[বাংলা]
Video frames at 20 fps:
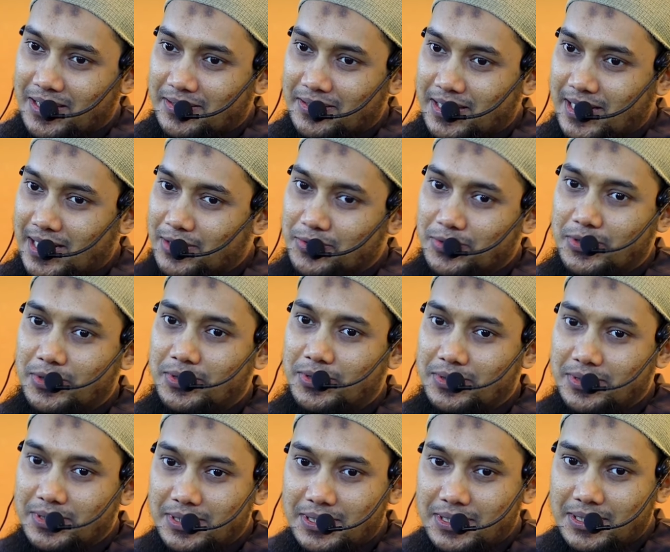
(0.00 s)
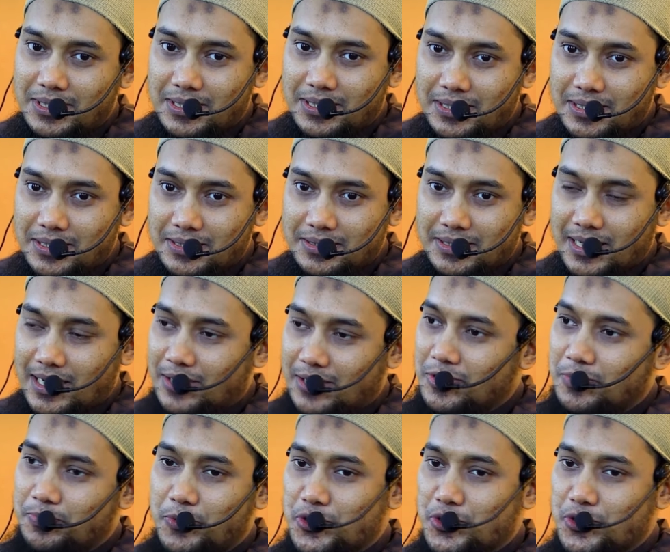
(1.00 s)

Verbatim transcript: তারা তো তারা তো